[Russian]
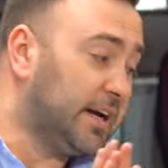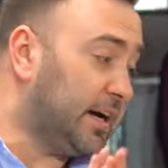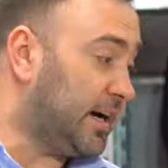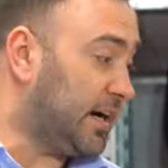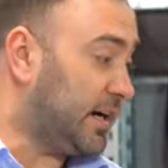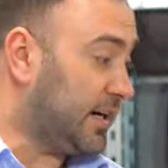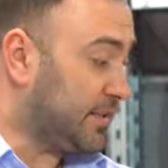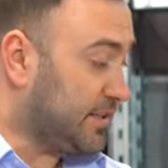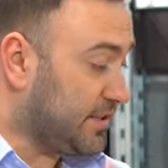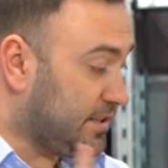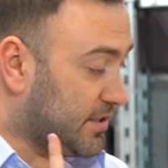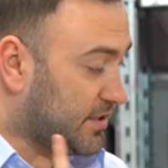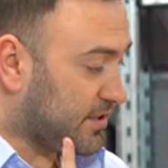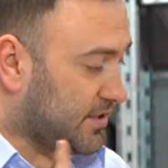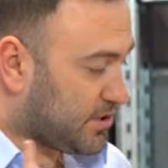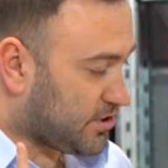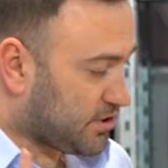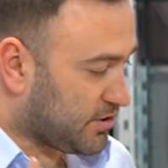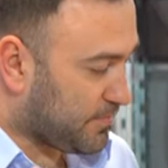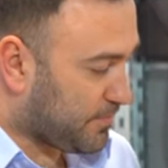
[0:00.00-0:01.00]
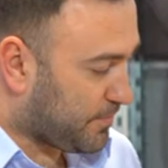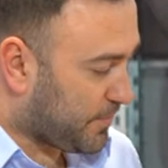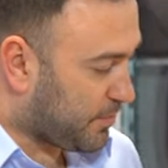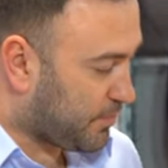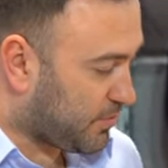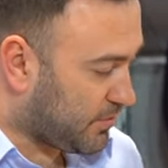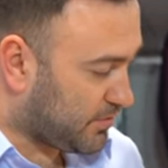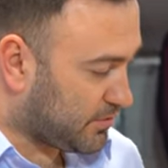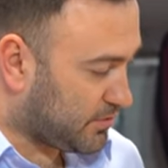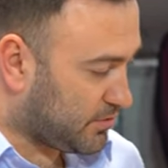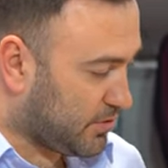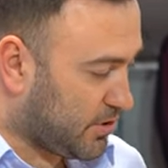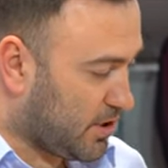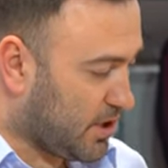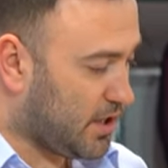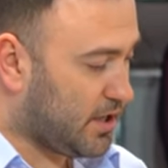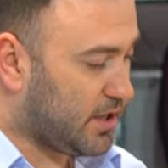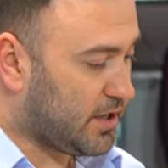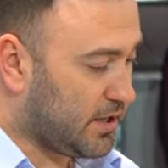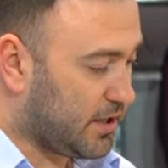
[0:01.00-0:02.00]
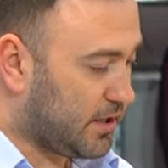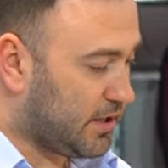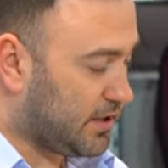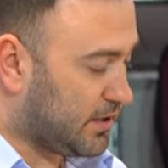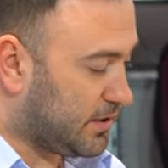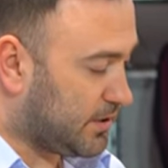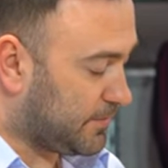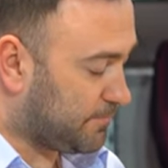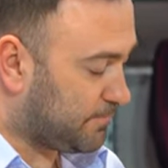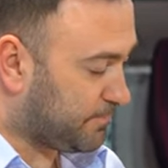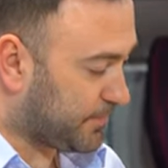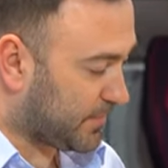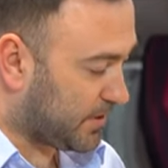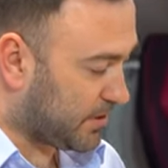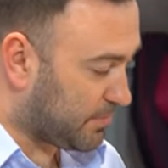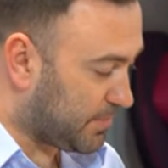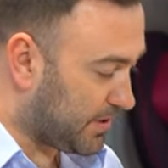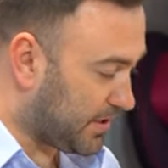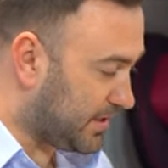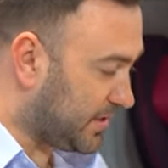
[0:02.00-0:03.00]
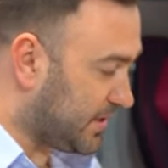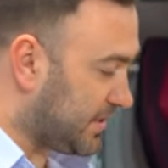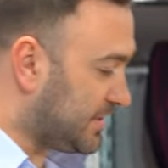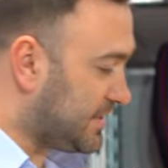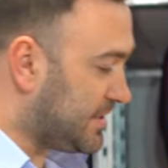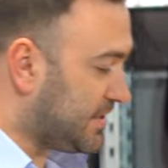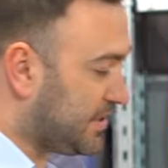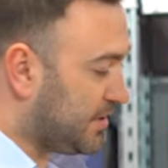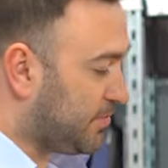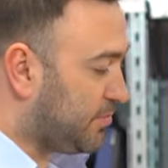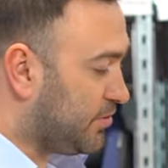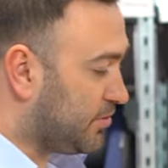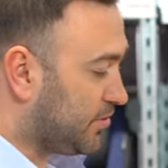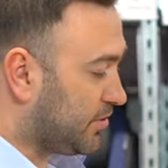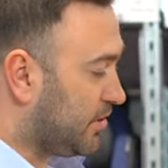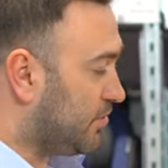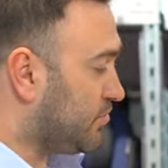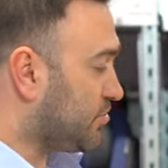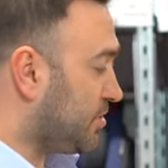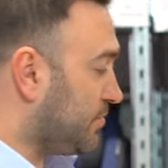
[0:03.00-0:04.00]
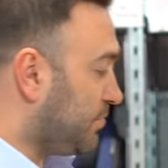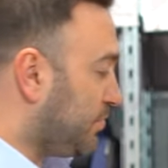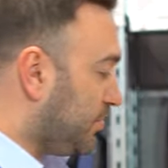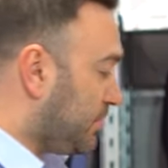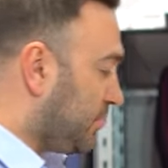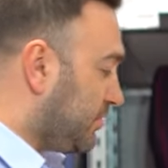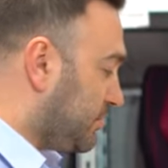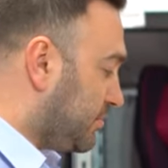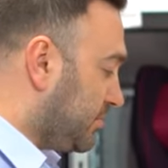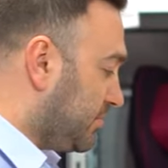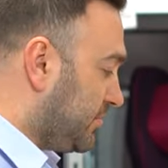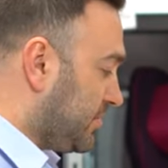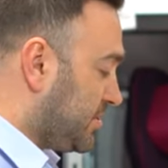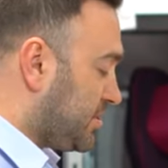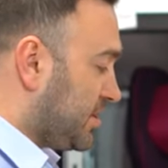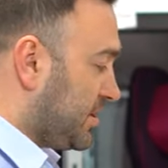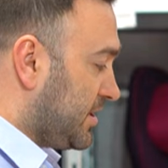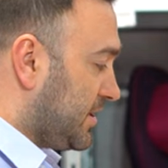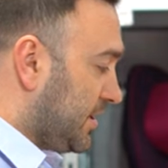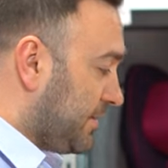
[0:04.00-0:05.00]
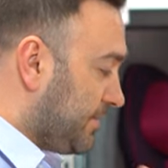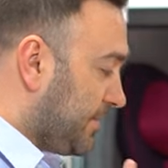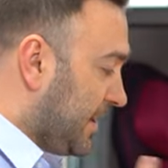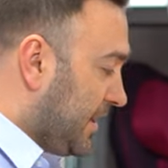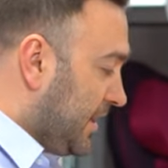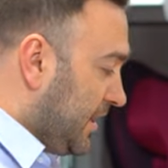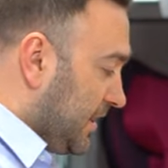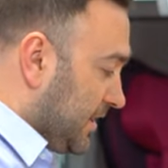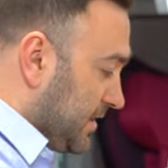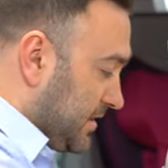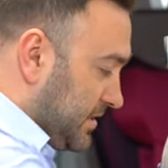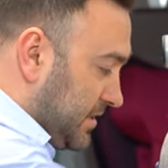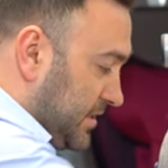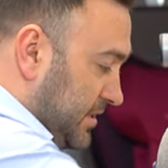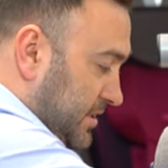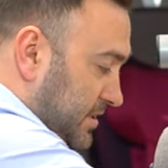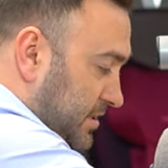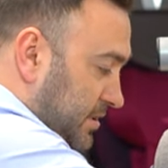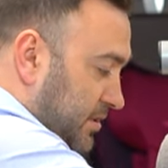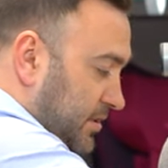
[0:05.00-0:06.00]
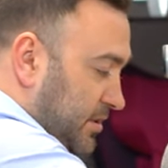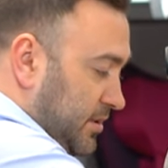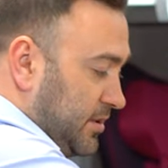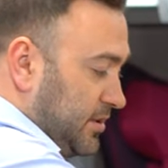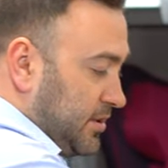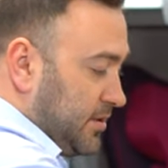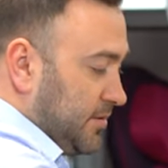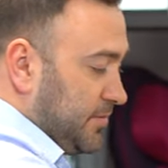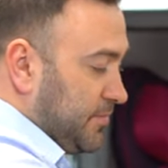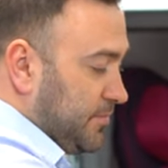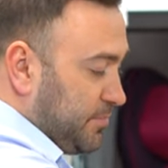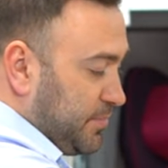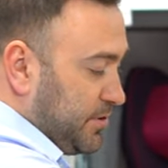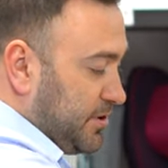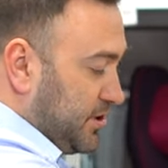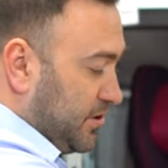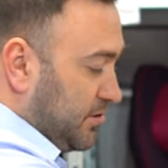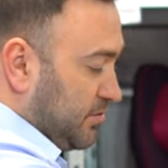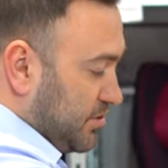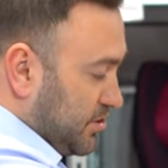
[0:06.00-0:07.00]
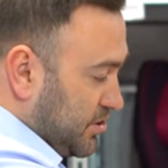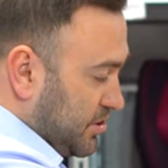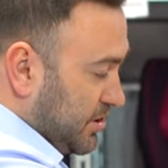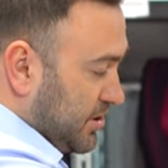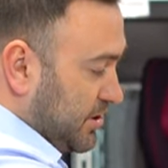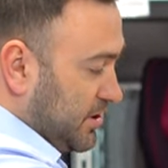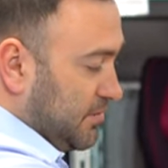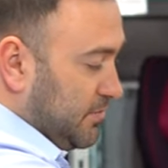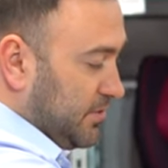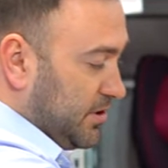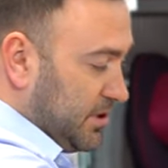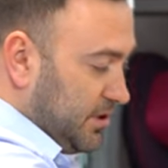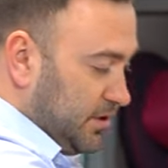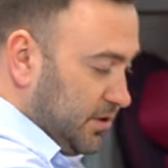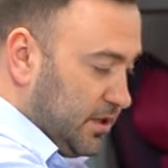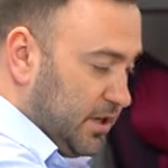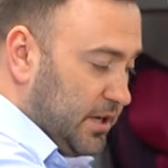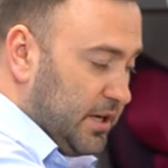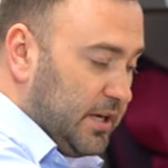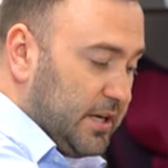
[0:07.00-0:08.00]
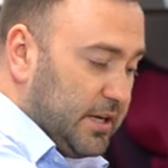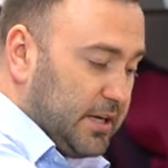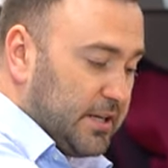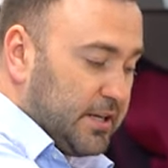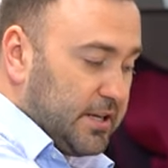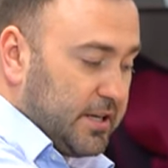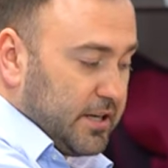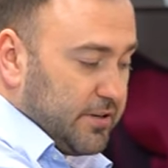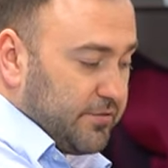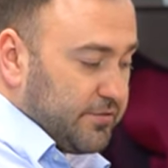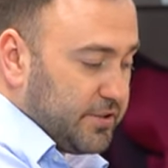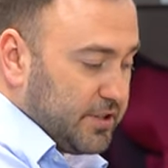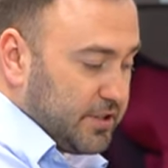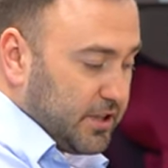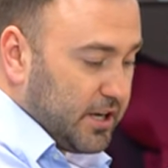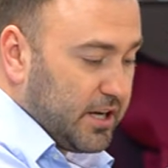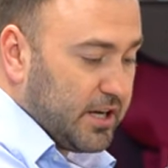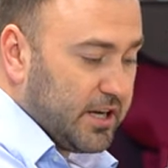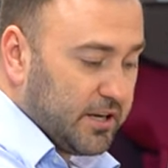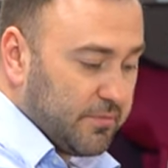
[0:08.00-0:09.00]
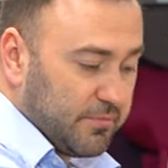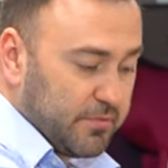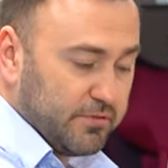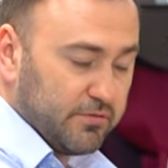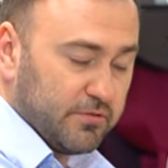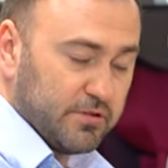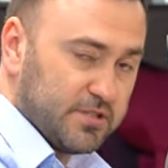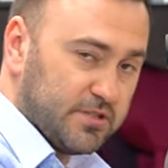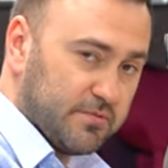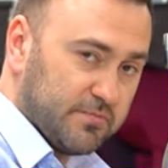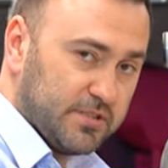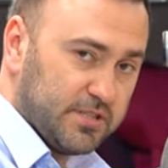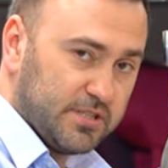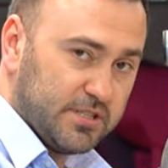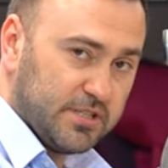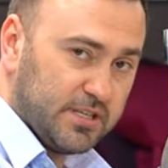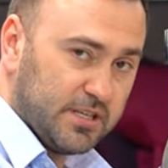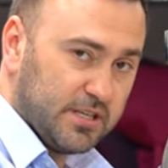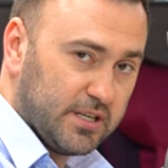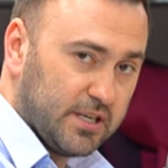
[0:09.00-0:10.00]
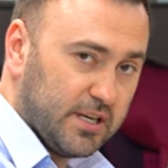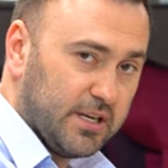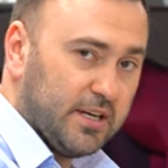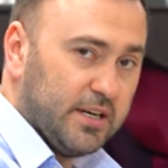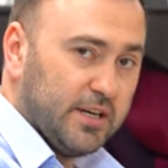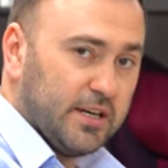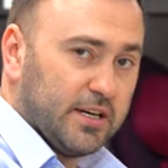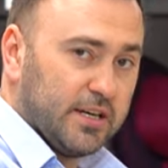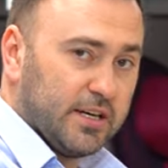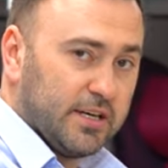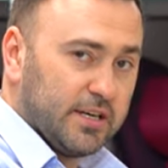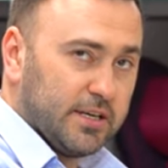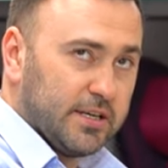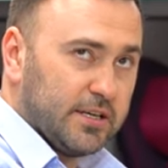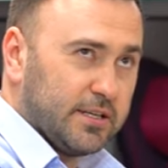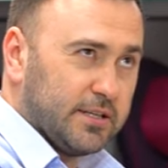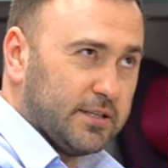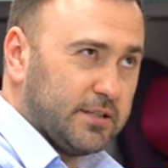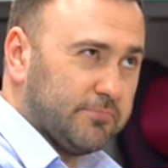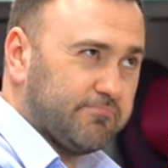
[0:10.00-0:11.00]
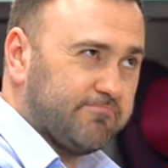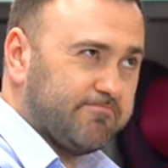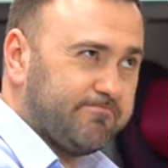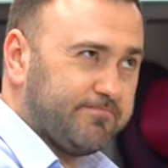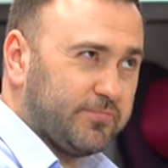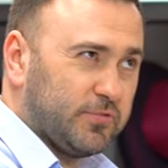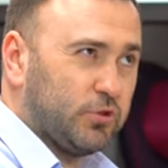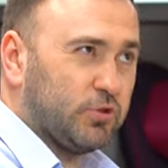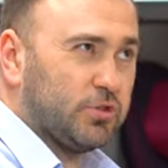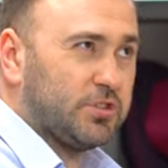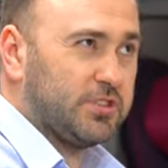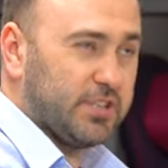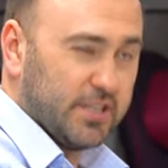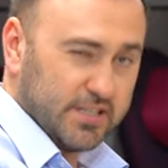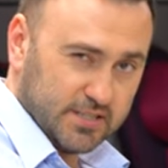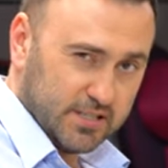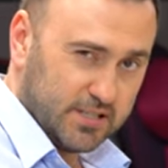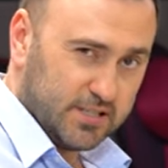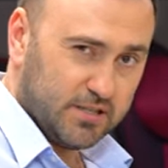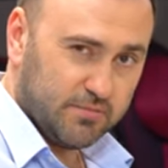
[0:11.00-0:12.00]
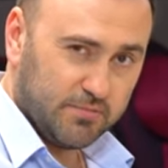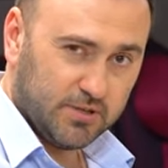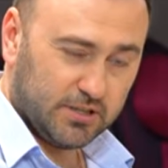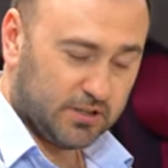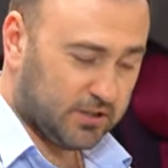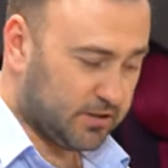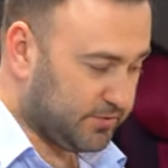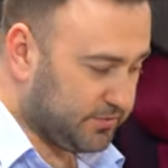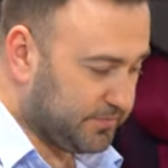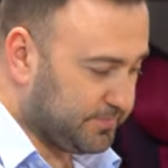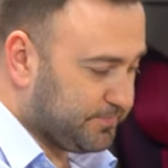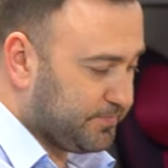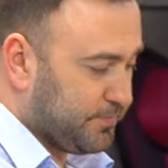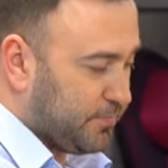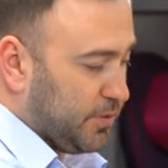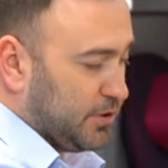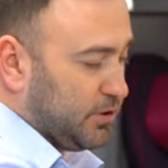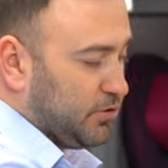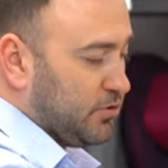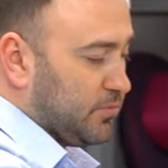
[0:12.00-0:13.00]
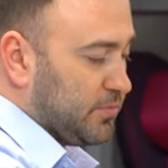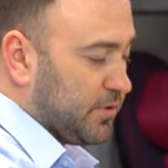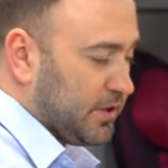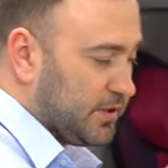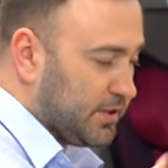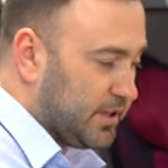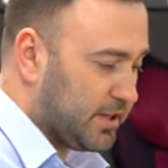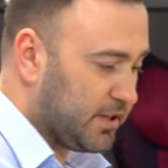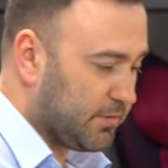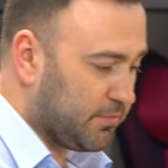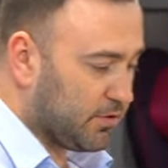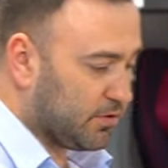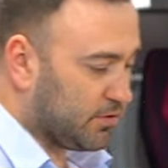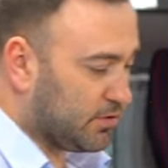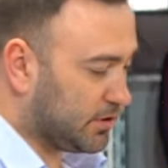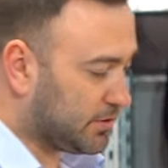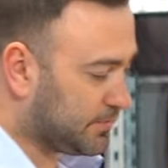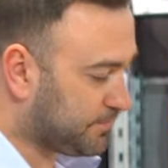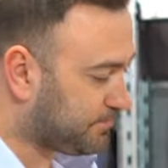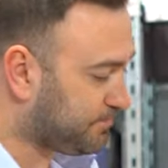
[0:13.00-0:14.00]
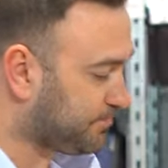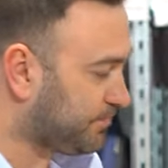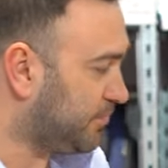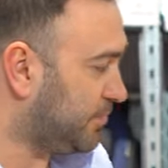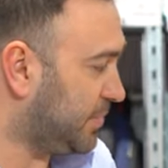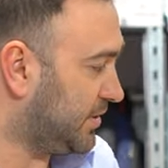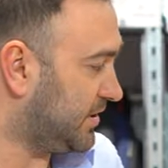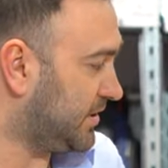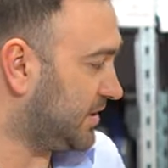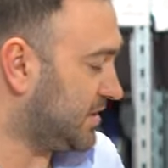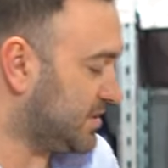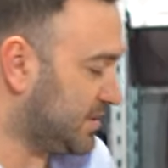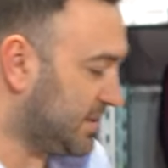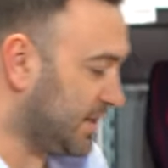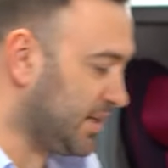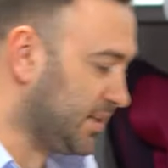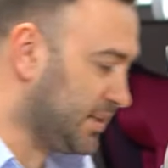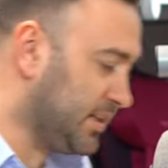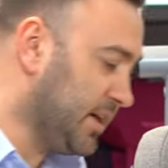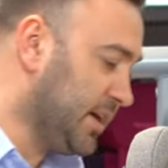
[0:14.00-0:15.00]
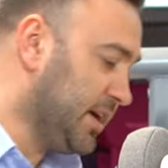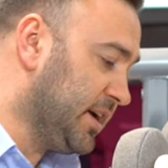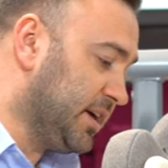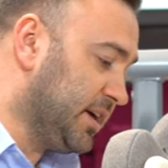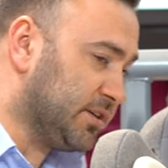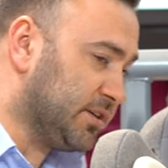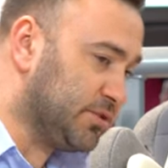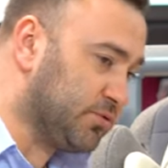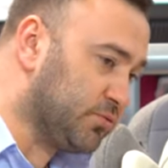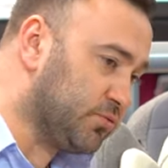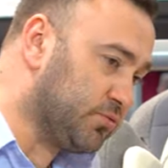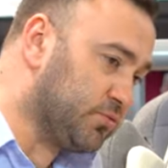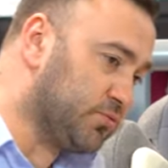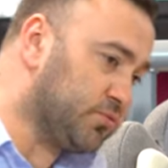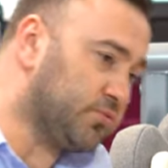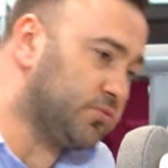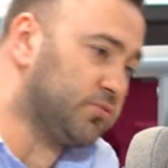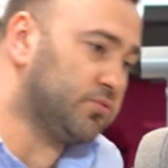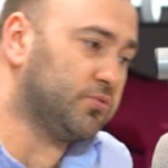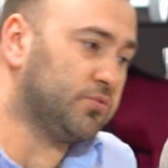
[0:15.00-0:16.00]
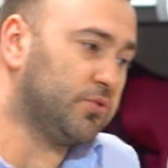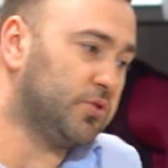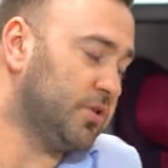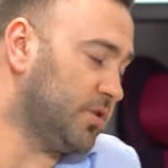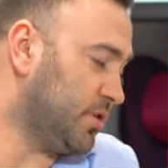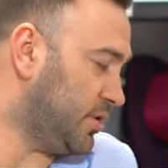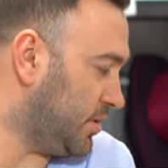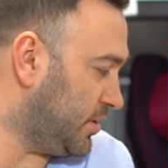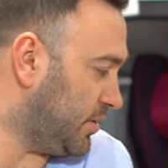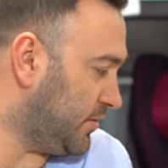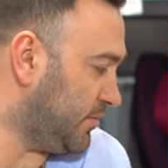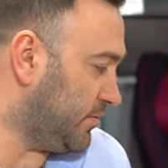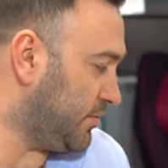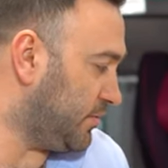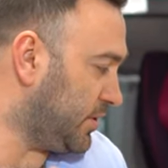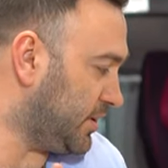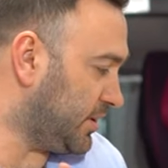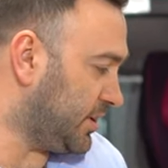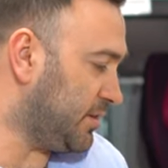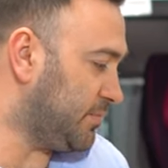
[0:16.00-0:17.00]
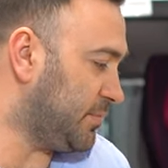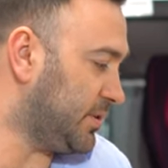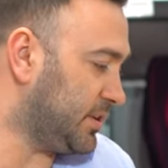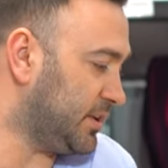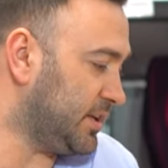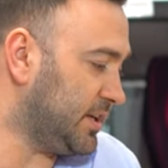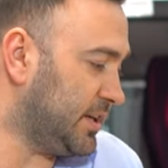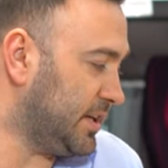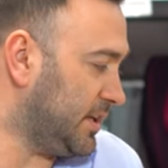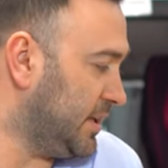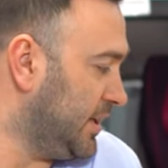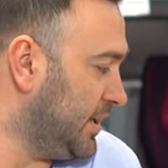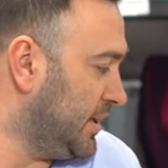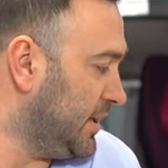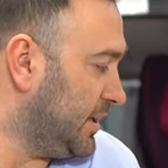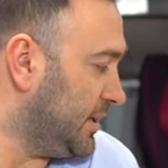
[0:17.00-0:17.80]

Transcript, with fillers: А, и еще по поводу э, крепления ребенка уже по ходу движения. Здесь э, пятиточные ремни. Э, в них мы возим детей э, до 100 сантиметров. Потом, когда ребенок подрастает, у этой модели,